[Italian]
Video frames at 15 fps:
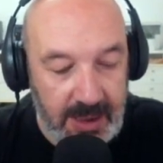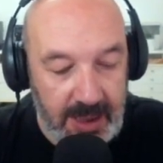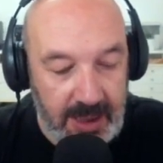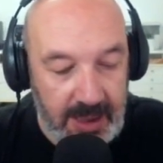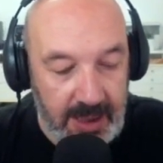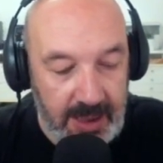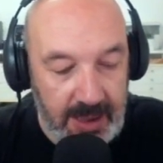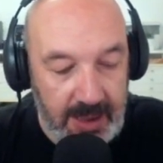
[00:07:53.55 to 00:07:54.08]

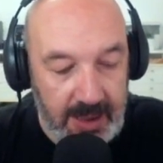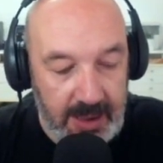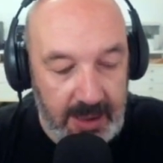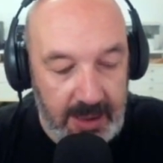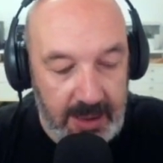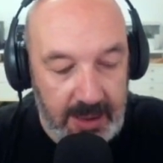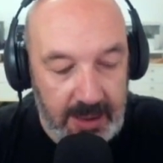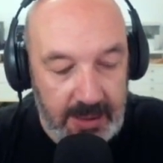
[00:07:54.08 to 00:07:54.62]

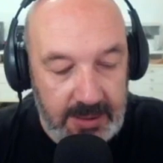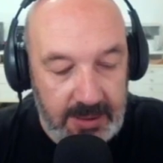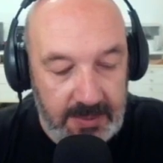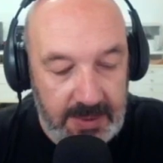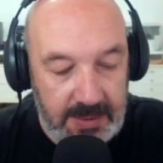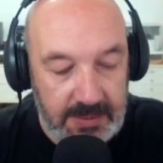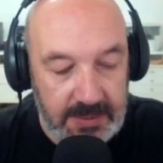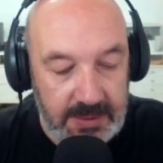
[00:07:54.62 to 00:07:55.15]
eh,
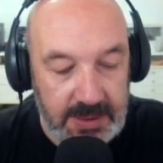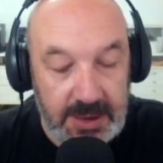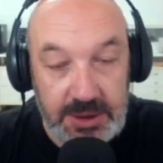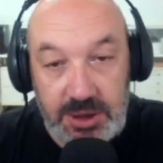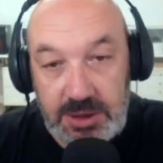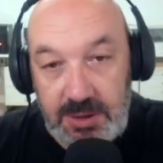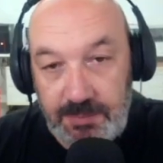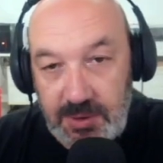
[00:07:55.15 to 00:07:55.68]
insomma, che
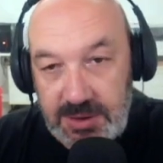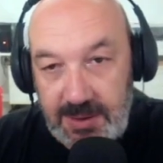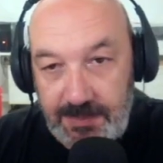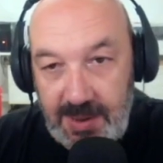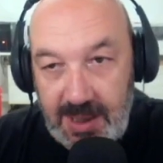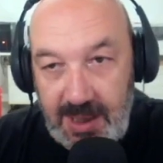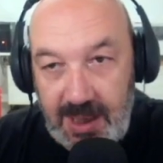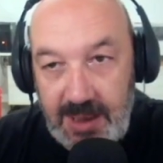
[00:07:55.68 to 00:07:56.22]
ci si possa
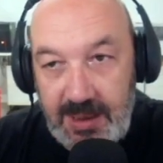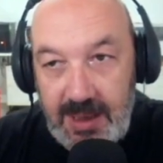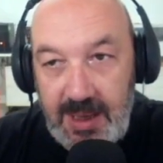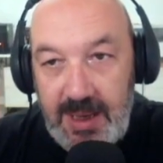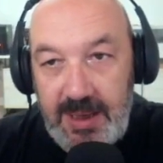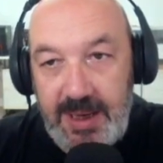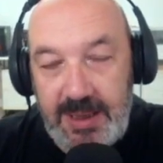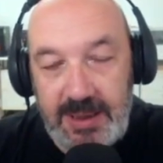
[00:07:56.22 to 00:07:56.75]
parlare,
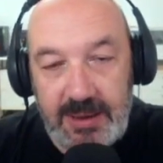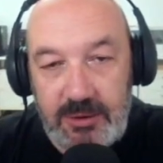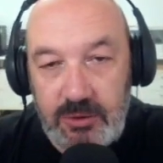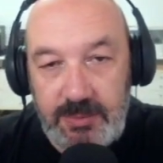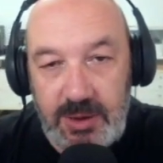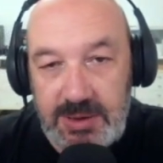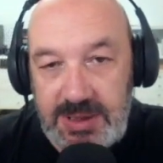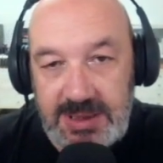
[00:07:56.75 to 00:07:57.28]
né
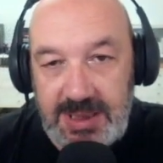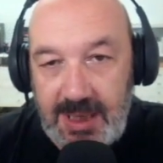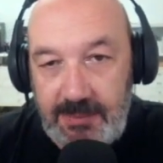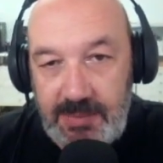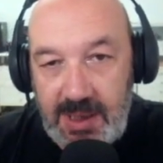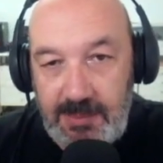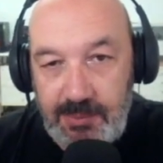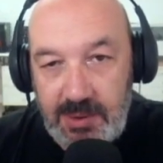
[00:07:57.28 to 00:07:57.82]
tantomeno si
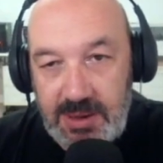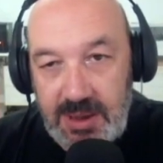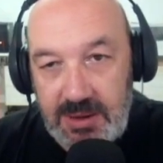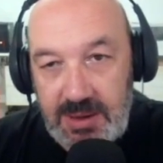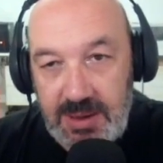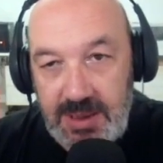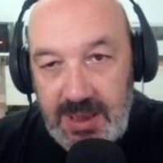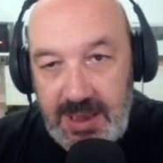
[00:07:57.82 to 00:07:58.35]
sarebbe riportato
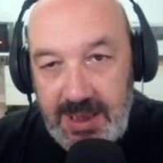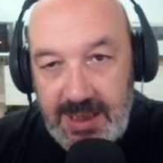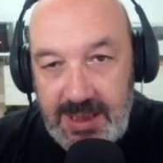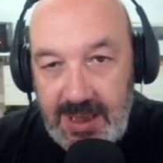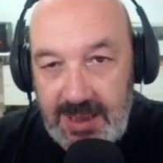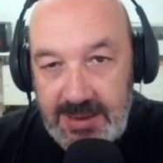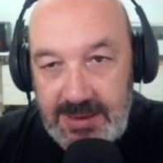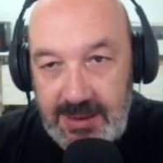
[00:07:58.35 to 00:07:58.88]
il cane a
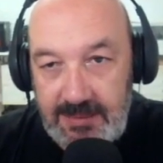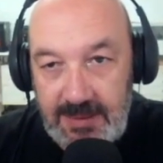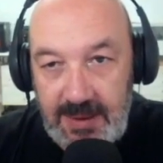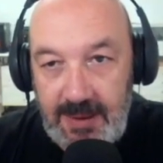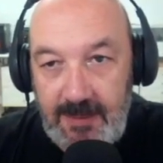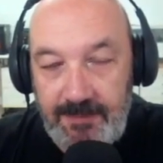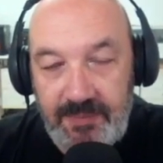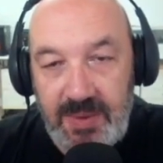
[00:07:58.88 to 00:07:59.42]
casa
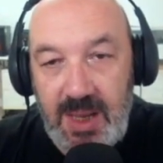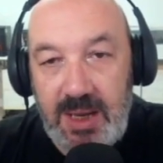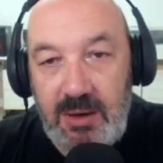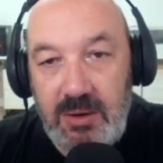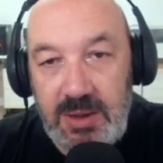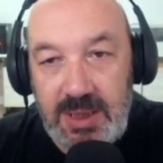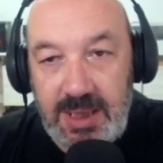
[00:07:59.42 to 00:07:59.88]
e in ogni